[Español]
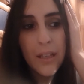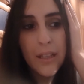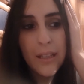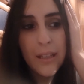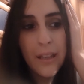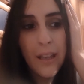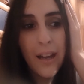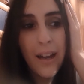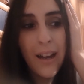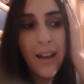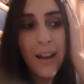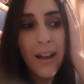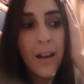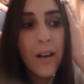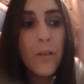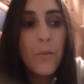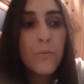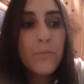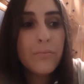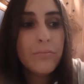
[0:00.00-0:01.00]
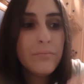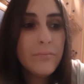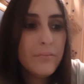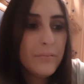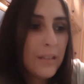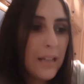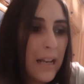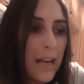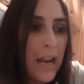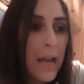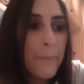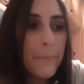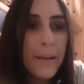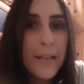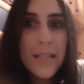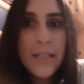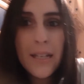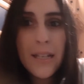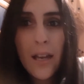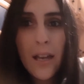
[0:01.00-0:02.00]
Y llega mm, la
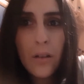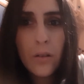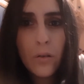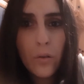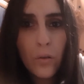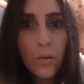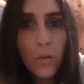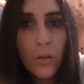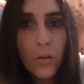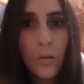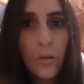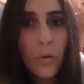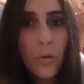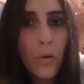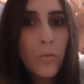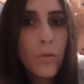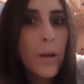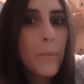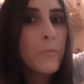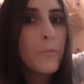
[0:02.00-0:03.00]
pizza con una